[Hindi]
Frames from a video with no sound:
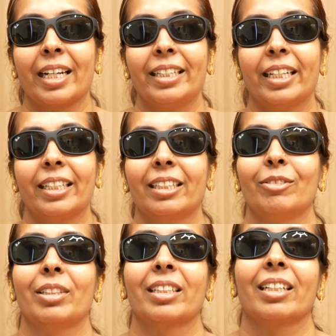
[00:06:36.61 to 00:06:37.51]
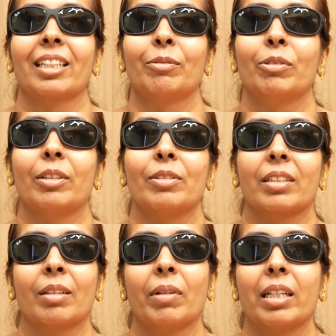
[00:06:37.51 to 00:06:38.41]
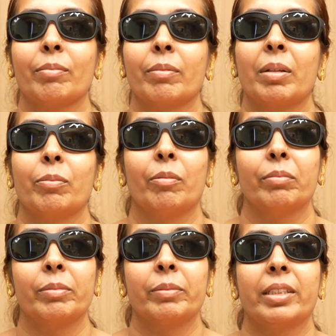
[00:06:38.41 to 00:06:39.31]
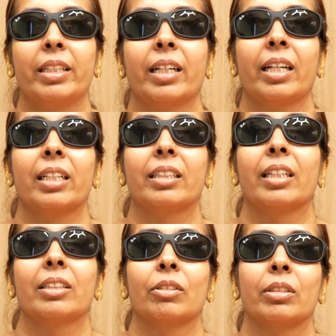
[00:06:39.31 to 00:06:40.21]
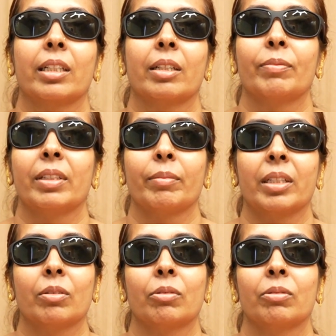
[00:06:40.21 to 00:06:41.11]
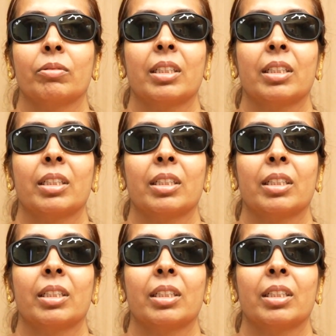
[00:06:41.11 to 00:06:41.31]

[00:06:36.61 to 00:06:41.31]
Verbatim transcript: राइट आई का उधर ख़राब हुआ उसके बाद में मैं बॉम्बे में भी दिखाया था एक दो जगह फिर मेरे को